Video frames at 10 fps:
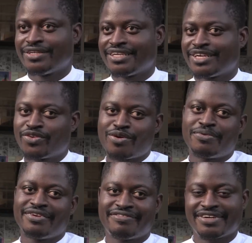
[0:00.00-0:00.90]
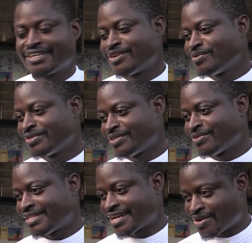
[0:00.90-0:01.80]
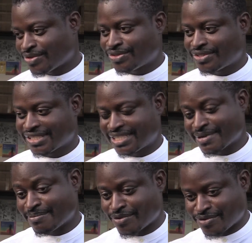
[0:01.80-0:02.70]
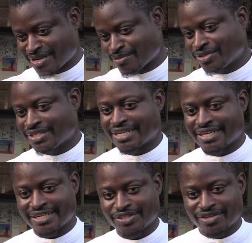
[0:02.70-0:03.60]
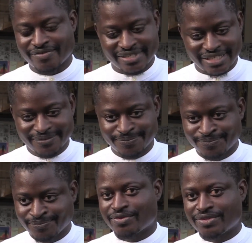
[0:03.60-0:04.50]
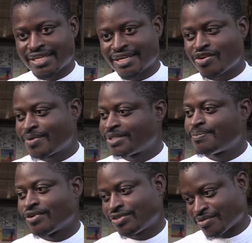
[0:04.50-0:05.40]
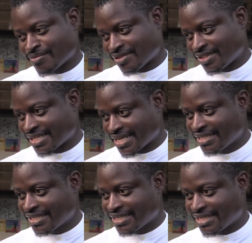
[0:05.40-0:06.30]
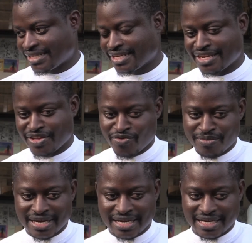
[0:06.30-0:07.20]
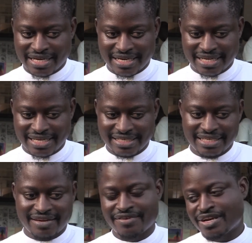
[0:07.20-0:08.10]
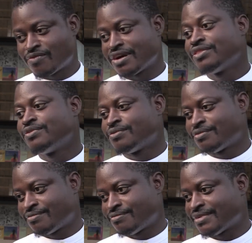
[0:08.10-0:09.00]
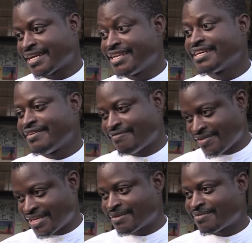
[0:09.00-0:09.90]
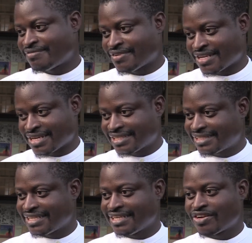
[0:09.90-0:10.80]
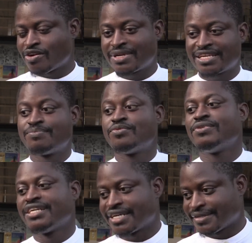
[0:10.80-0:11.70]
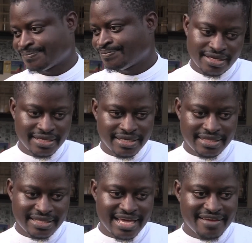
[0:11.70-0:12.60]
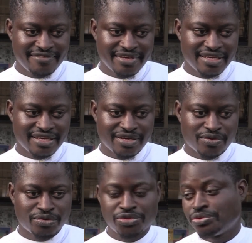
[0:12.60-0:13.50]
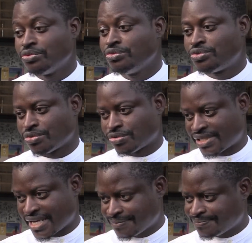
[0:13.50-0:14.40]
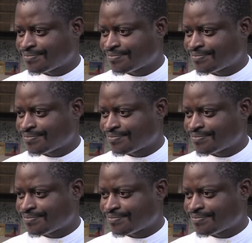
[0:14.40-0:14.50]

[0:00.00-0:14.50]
De que eu não podia falar que eu consigo até a que estava há pouco na mostrar jovem ali, o tem é obras póstumas, né? E que tem nenhuma que escrever enquanto ainda de vida para falar essa é assim, é obra que publica. E teve conjuntos, né?